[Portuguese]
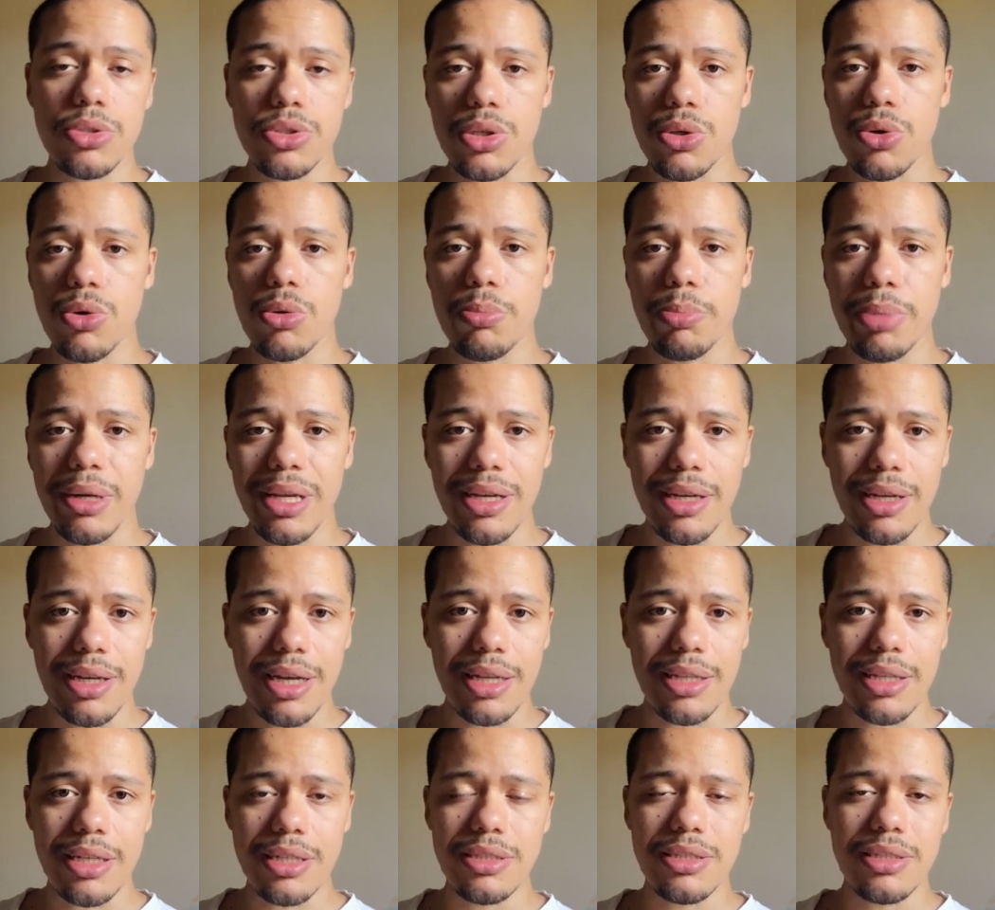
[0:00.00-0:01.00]
eu já comprei
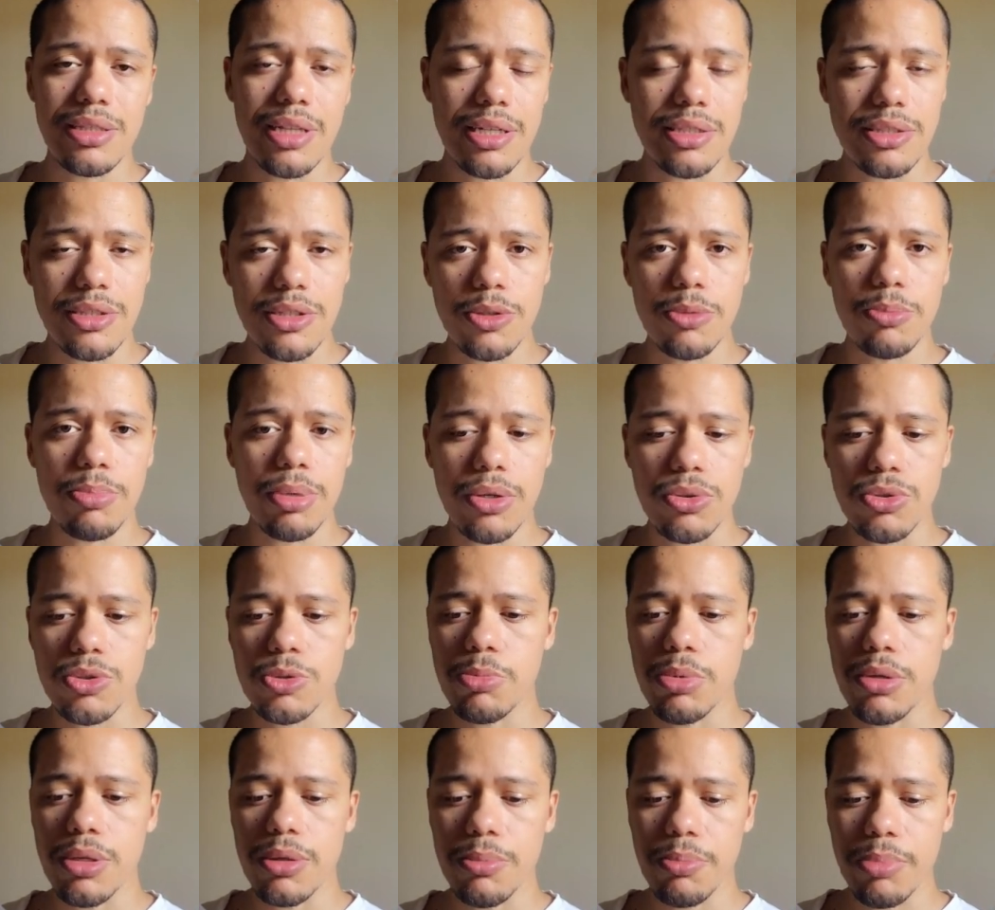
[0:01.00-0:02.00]
caderno de desenho
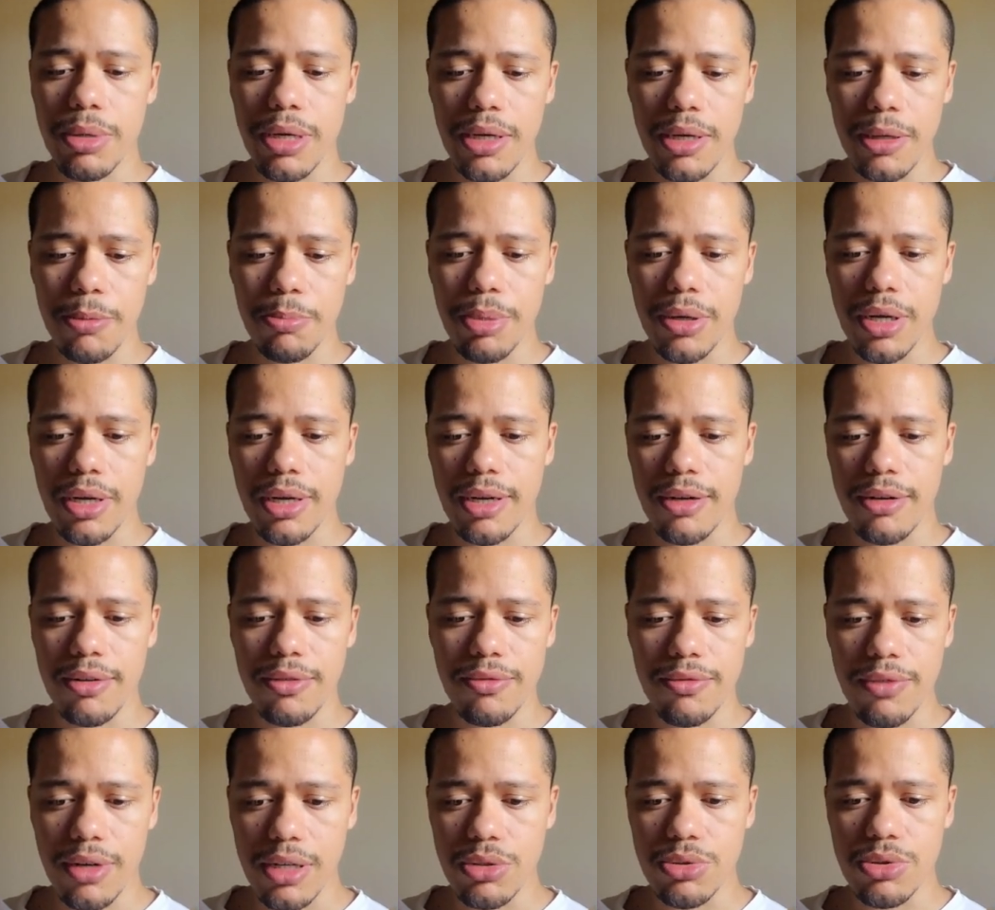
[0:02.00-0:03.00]
para
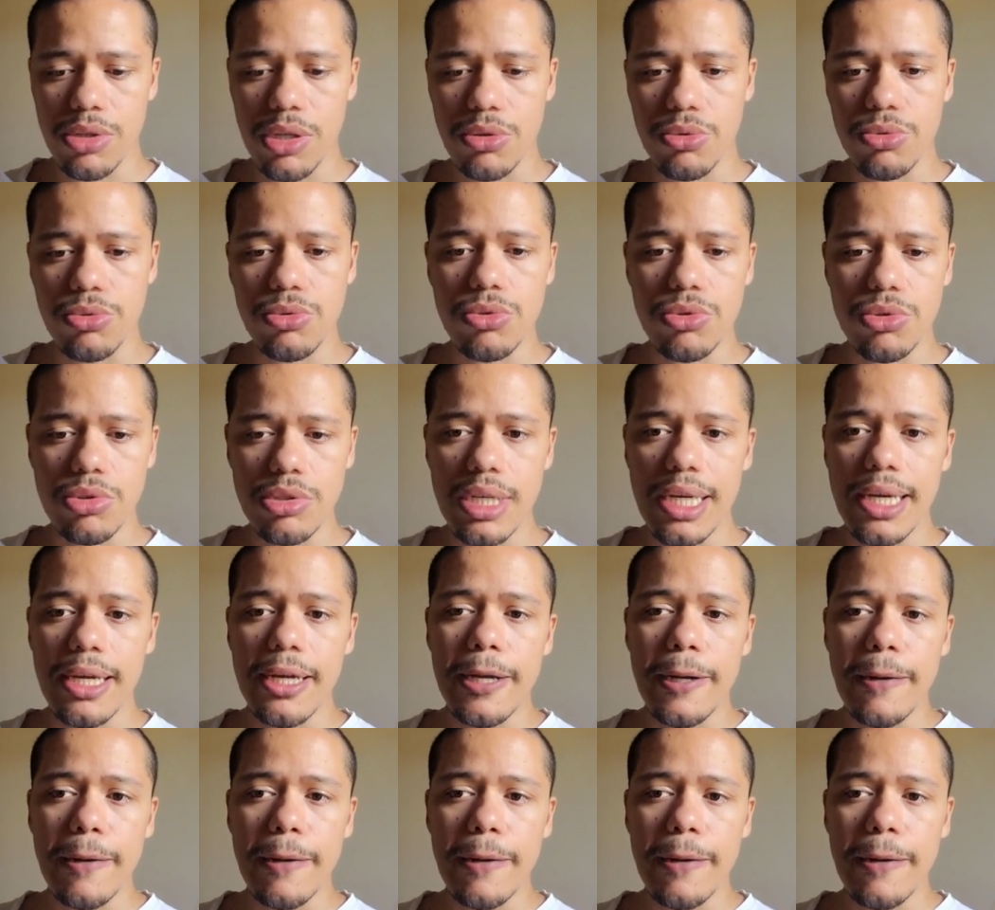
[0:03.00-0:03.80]
vários alunos,